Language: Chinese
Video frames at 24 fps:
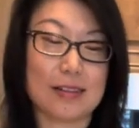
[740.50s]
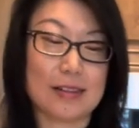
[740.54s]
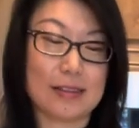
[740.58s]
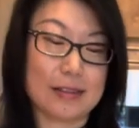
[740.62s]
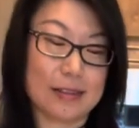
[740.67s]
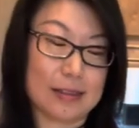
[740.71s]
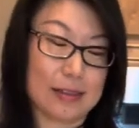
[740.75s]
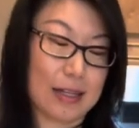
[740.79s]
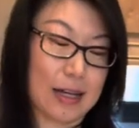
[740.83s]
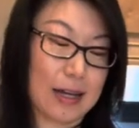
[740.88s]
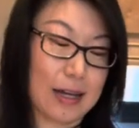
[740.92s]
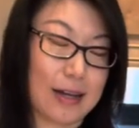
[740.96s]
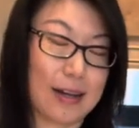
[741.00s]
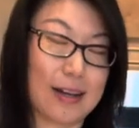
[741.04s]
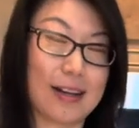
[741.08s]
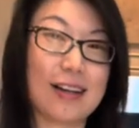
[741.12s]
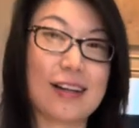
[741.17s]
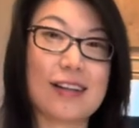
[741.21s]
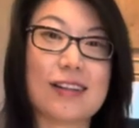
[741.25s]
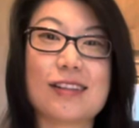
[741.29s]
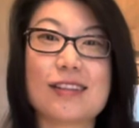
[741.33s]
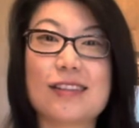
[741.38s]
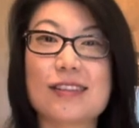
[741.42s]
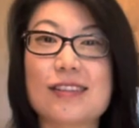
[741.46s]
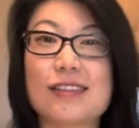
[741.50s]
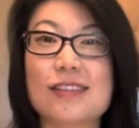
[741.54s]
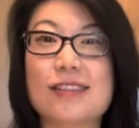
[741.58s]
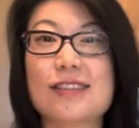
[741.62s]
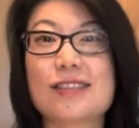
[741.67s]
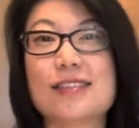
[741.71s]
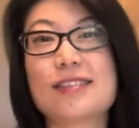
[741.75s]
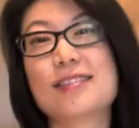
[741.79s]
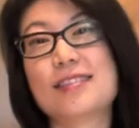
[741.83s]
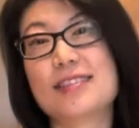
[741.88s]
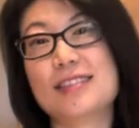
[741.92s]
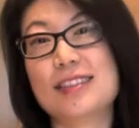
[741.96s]
那
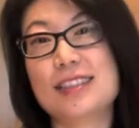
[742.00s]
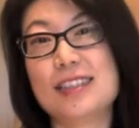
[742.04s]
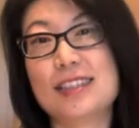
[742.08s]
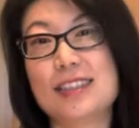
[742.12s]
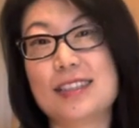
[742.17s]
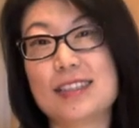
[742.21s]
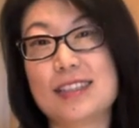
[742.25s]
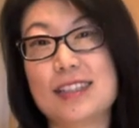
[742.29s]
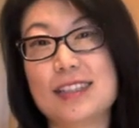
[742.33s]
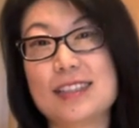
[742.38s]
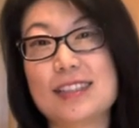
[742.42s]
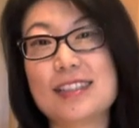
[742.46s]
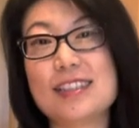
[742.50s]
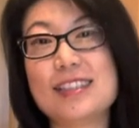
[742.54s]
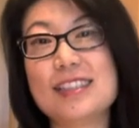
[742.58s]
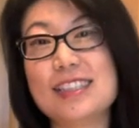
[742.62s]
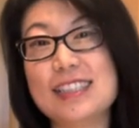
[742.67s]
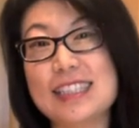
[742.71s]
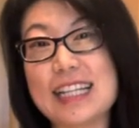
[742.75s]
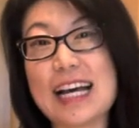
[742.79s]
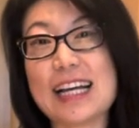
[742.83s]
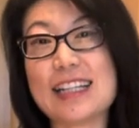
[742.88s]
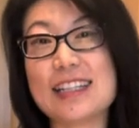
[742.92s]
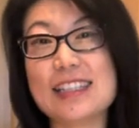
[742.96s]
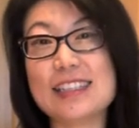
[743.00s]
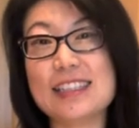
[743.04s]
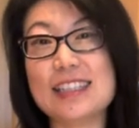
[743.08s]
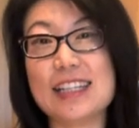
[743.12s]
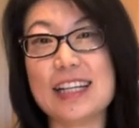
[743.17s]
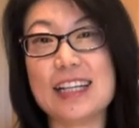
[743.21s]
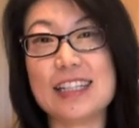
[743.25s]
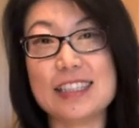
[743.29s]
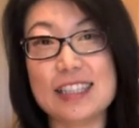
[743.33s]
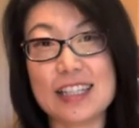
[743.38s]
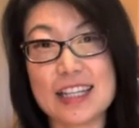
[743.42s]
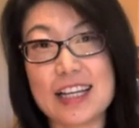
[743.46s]
四十加的姐
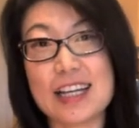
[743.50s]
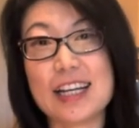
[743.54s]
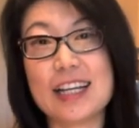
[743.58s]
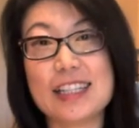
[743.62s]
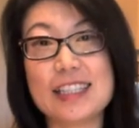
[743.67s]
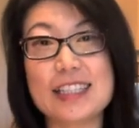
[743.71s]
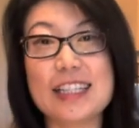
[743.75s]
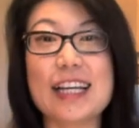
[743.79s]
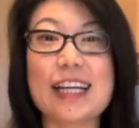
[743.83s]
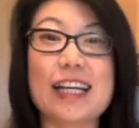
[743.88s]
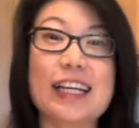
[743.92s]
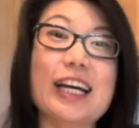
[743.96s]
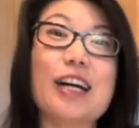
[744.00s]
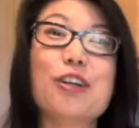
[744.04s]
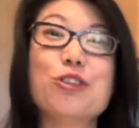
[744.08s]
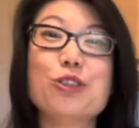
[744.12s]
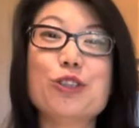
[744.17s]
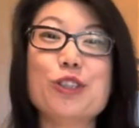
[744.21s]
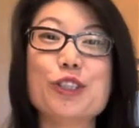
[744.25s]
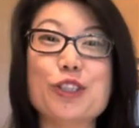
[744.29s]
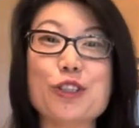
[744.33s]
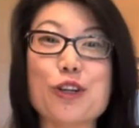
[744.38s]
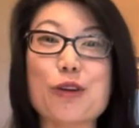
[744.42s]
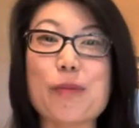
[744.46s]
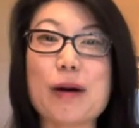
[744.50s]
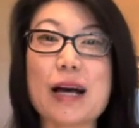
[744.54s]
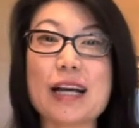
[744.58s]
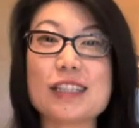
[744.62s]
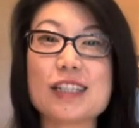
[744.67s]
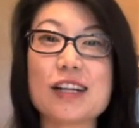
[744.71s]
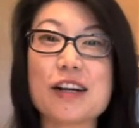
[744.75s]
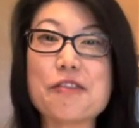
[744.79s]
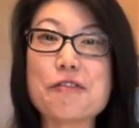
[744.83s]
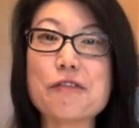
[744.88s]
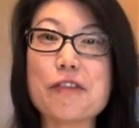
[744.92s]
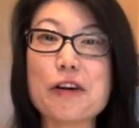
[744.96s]
姐也要去酒吧
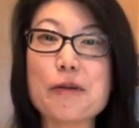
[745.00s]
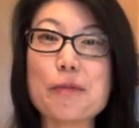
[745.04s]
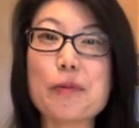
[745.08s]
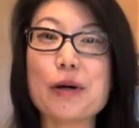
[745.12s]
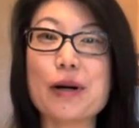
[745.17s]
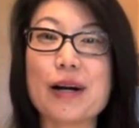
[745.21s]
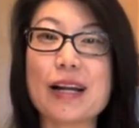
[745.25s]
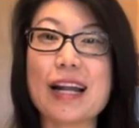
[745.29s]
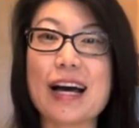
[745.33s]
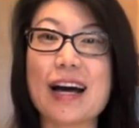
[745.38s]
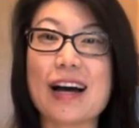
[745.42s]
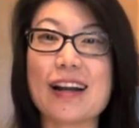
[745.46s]
乘风破浪